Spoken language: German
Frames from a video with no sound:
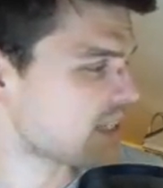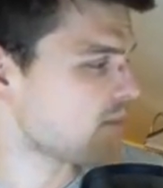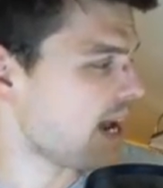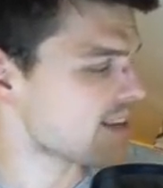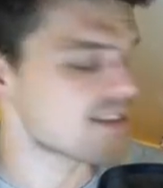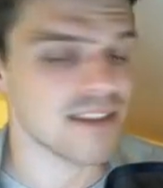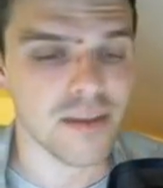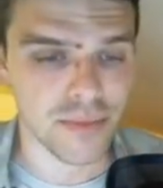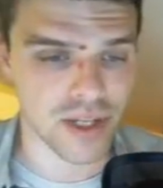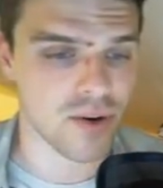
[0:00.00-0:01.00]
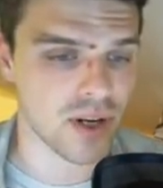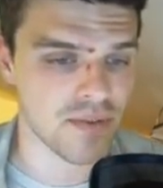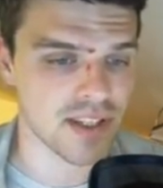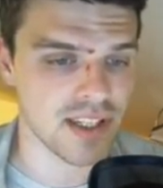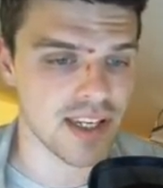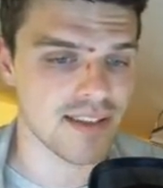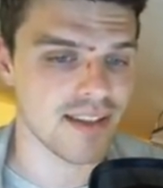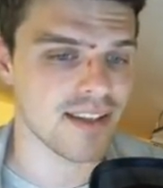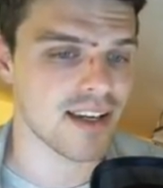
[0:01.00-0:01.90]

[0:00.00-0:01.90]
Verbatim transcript: die meisten, die in Bitcoin investieren, sind